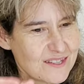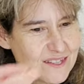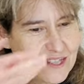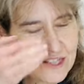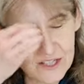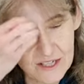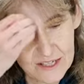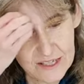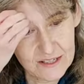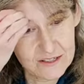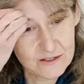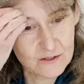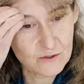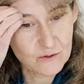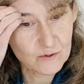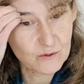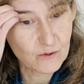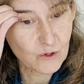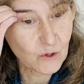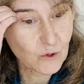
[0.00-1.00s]
si chacun
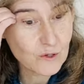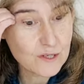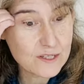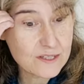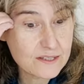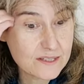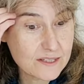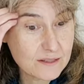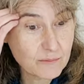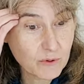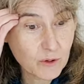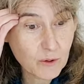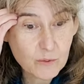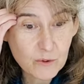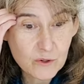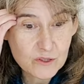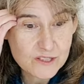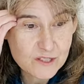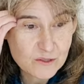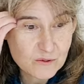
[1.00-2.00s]
se relit ses
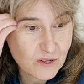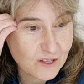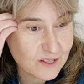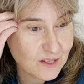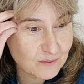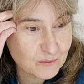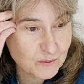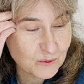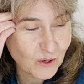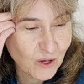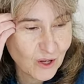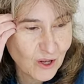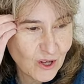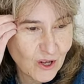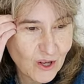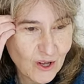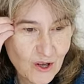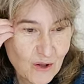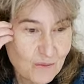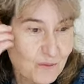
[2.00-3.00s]
propres histoires d'amour,
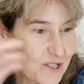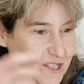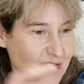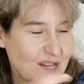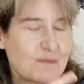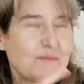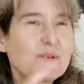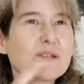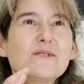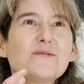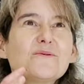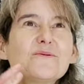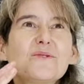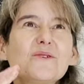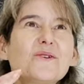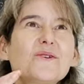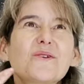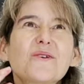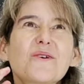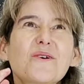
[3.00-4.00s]
moi j'ai l'impression
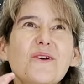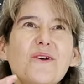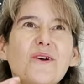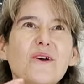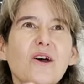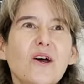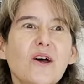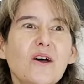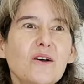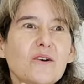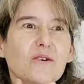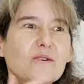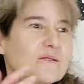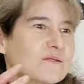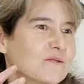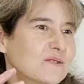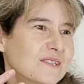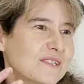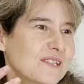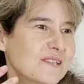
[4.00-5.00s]
que
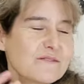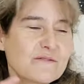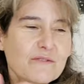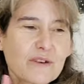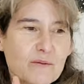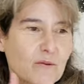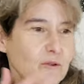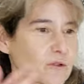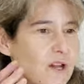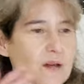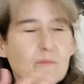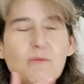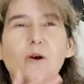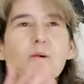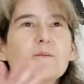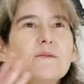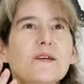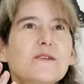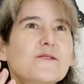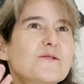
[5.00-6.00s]
euh, c'est vraiment dans la
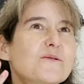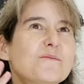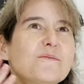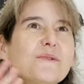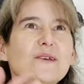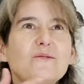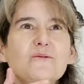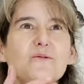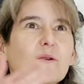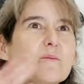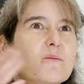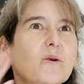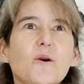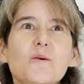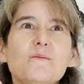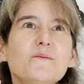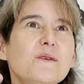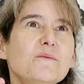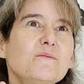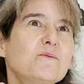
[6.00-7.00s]
première semaine, dans le
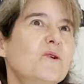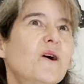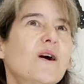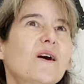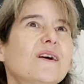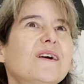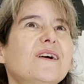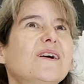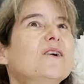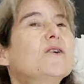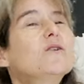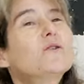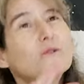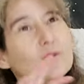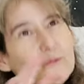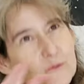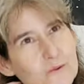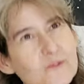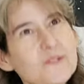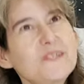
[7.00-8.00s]
premier mois,
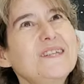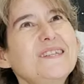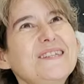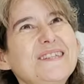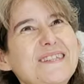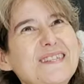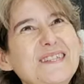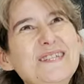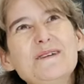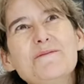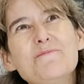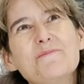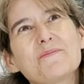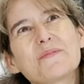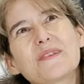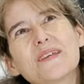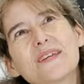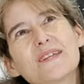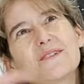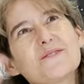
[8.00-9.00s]
que tout s'est dit
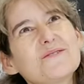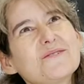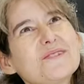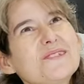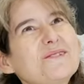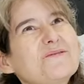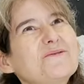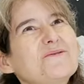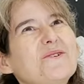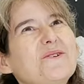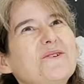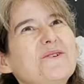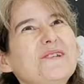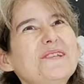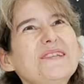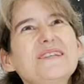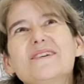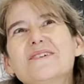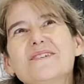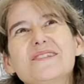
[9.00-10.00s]
et que si on
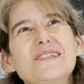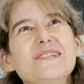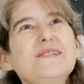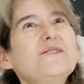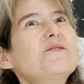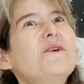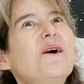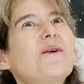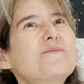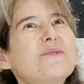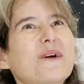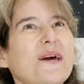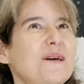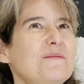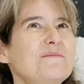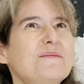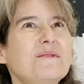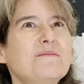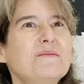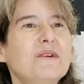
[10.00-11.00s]
relit euh, dix ans
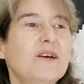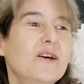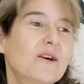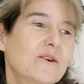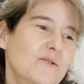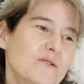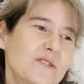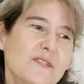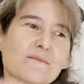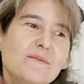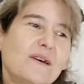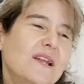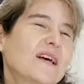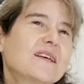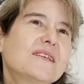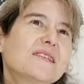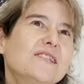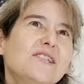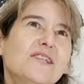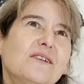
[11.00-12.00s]
après même, on se dit, ben
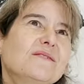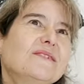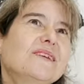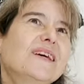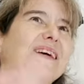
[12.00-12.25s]
si j'avais